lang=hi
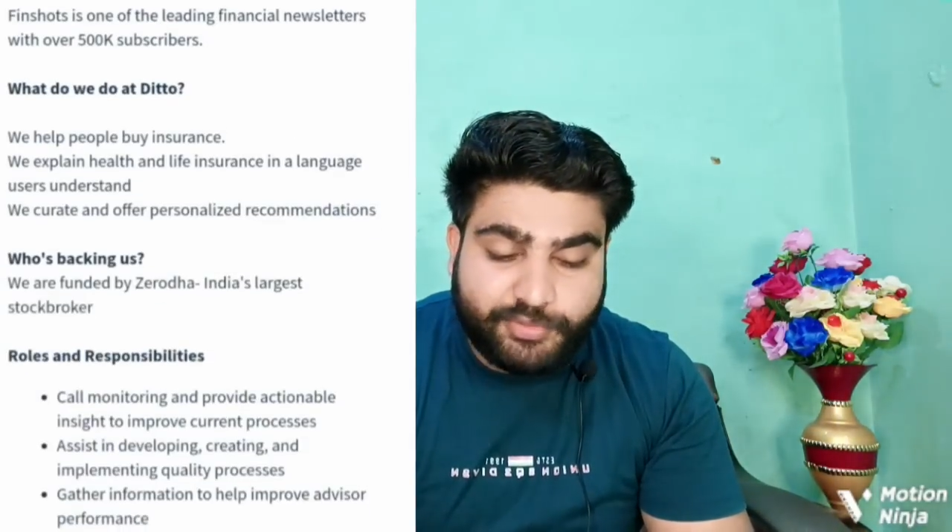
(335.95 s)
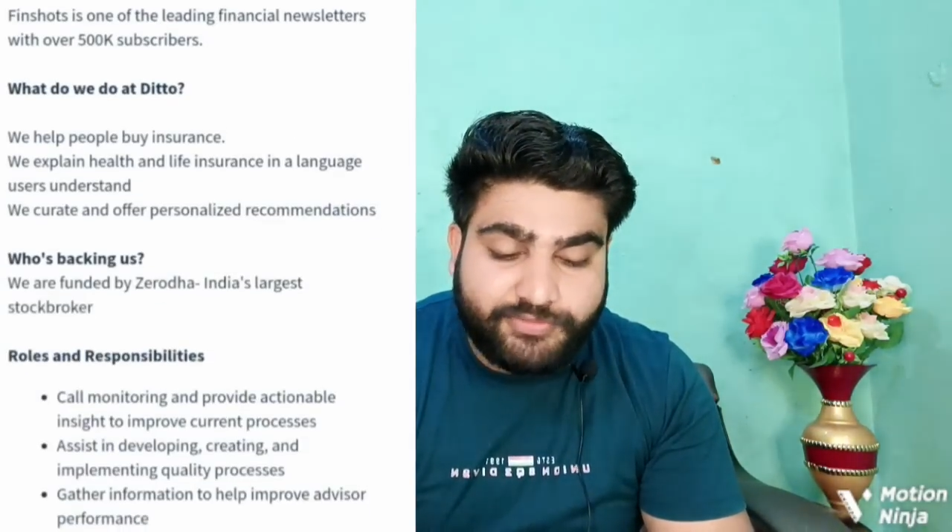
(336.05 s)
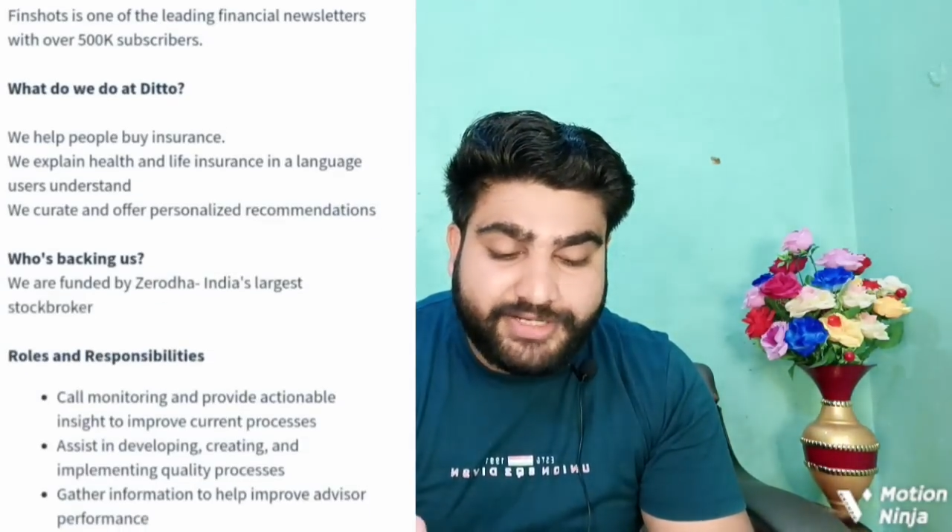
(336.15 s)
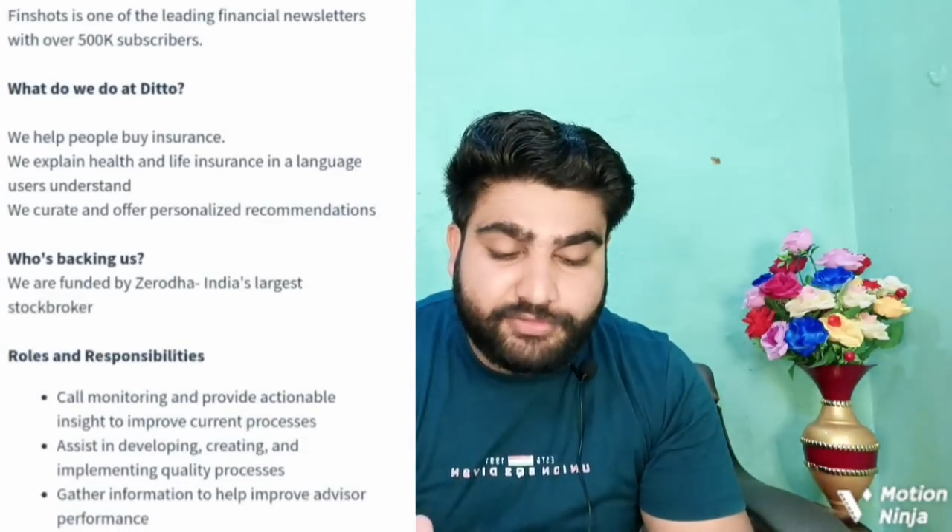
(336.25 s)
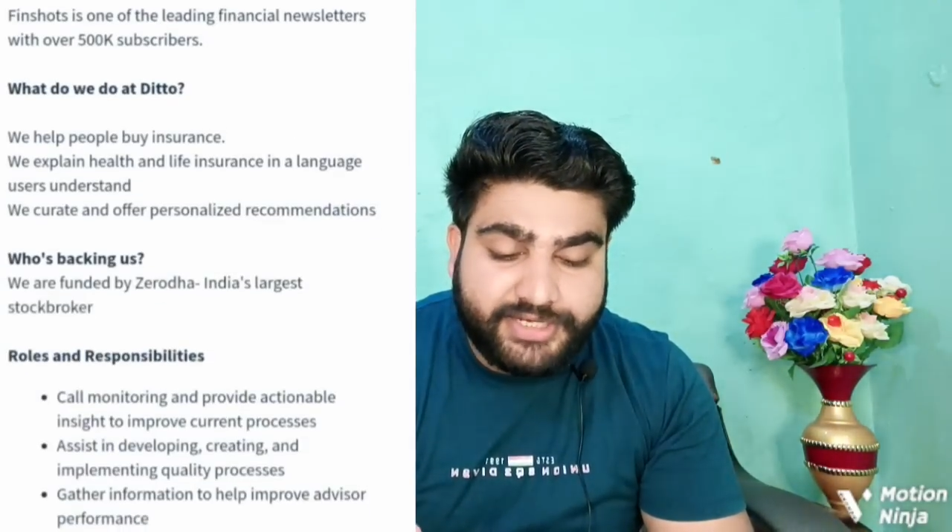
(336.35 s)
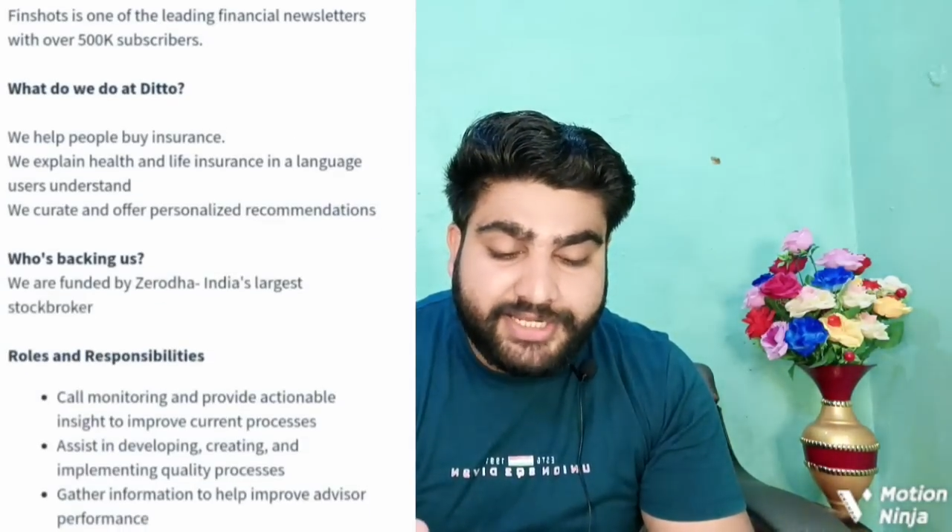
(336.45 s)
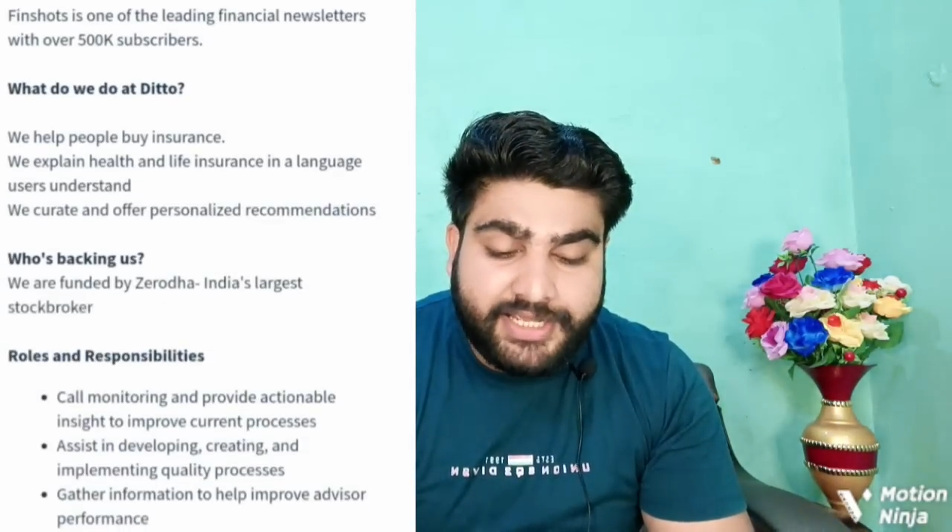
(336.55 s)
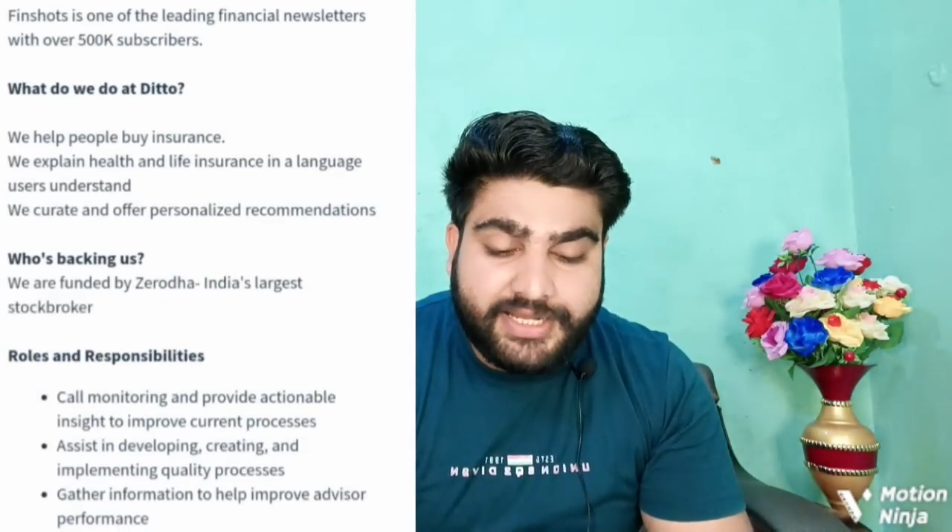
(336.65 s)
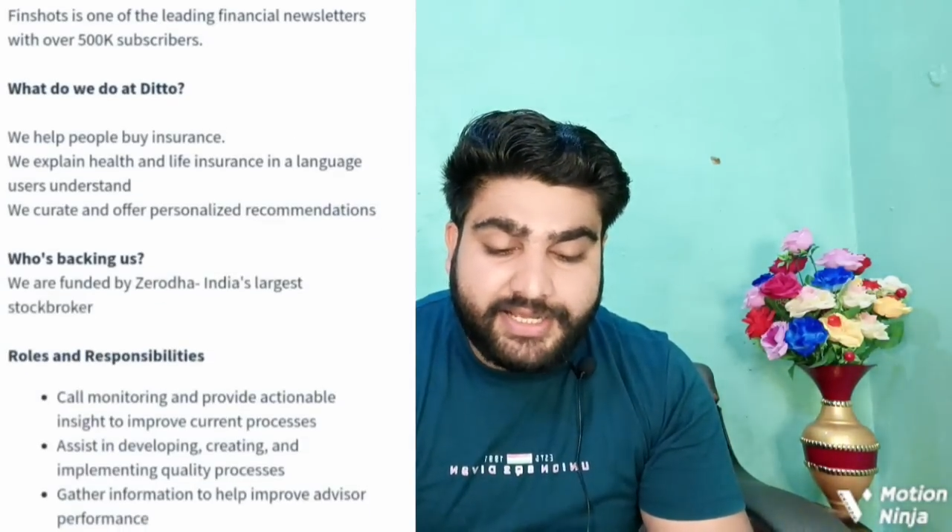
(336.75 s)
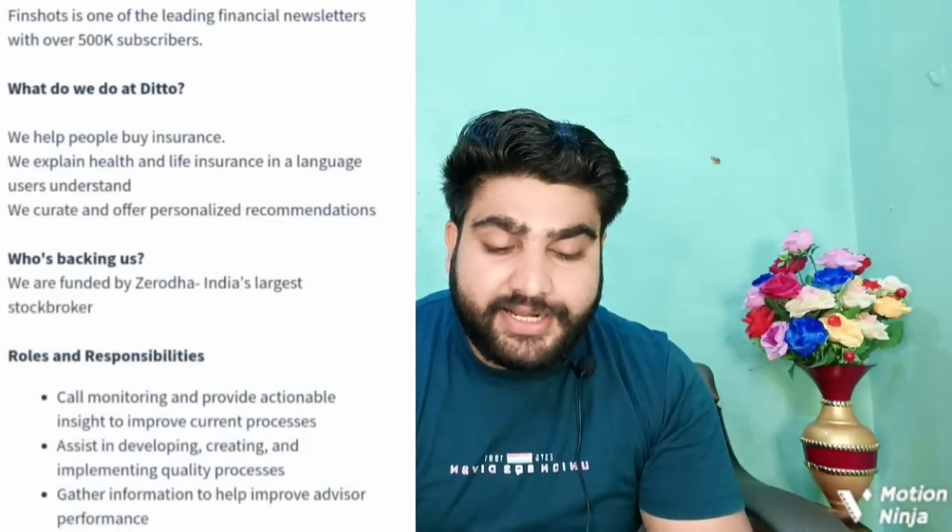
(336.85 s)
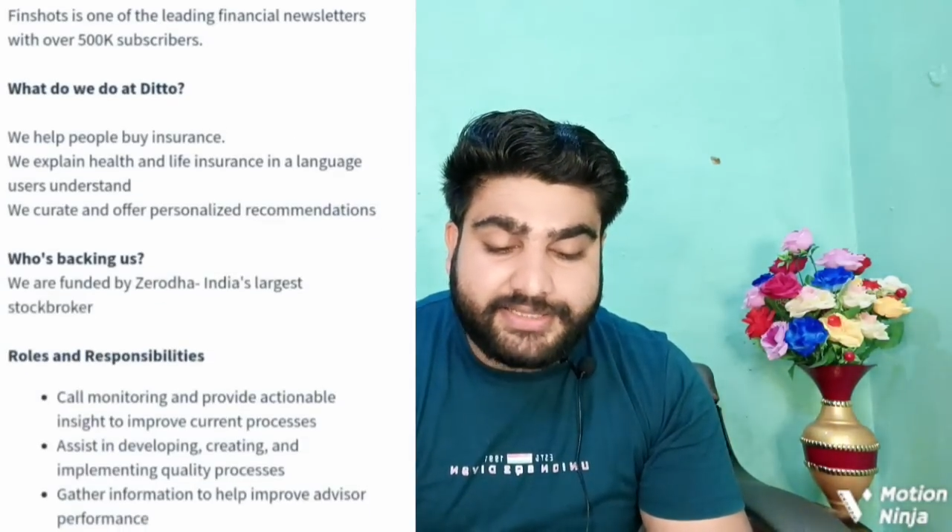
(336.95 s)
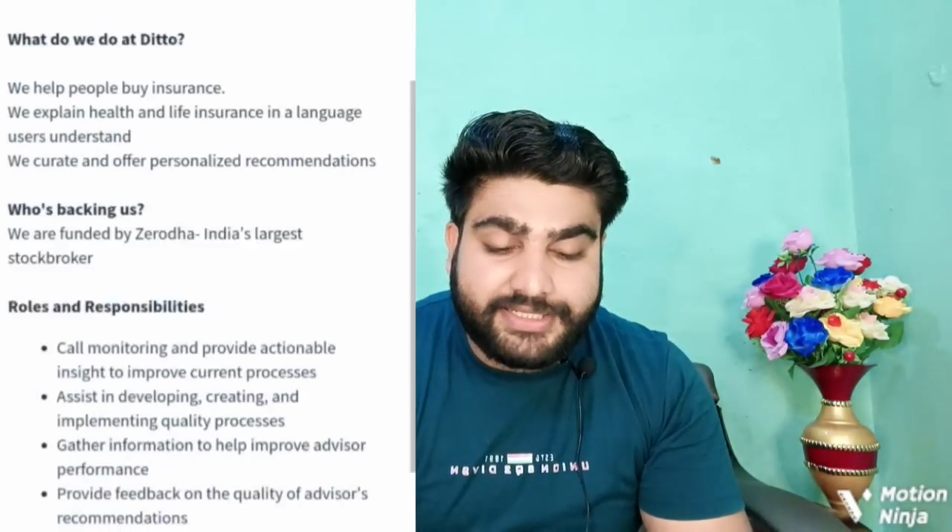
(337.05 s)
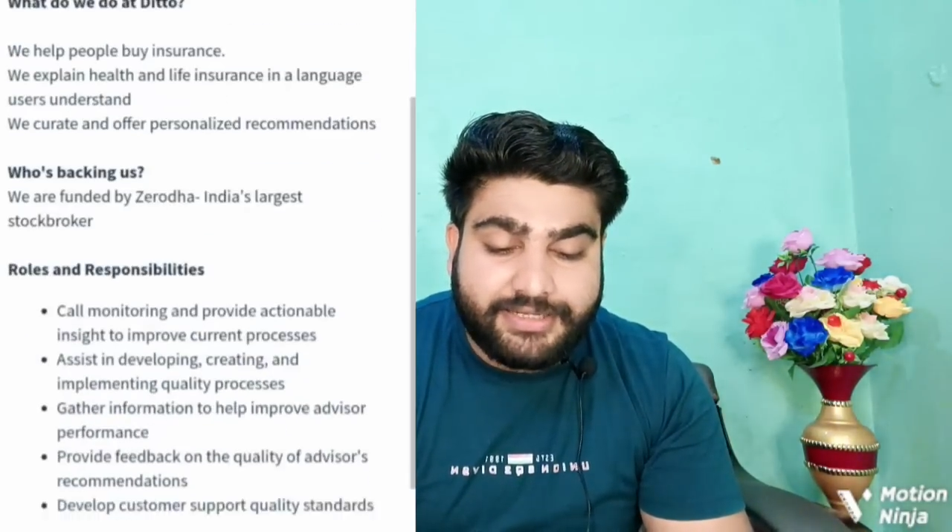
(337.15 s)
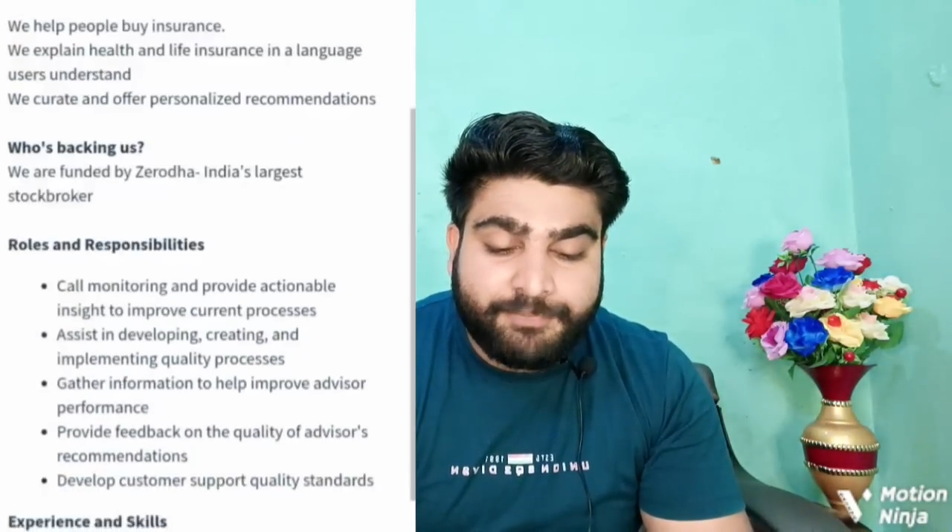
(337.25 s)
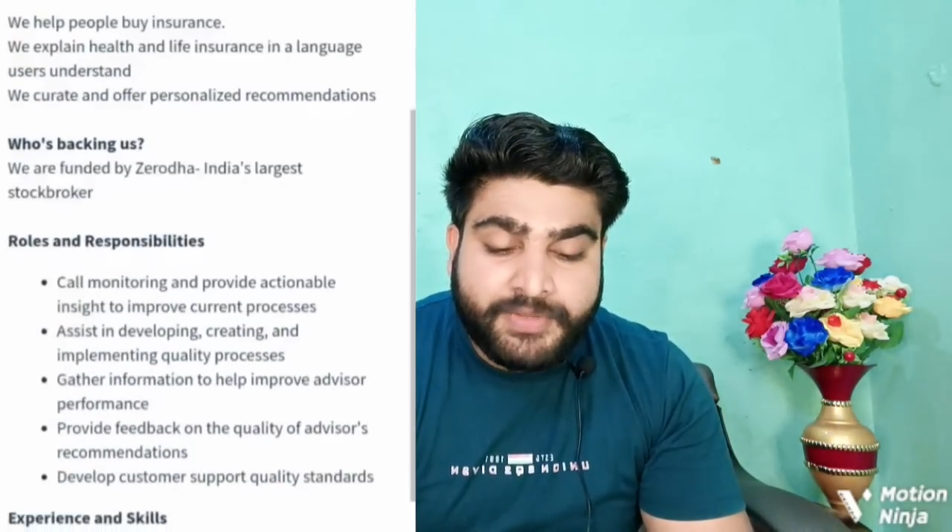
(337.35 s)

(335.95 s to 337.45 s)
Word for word: प्रोवाइड उन्हें कराते हैं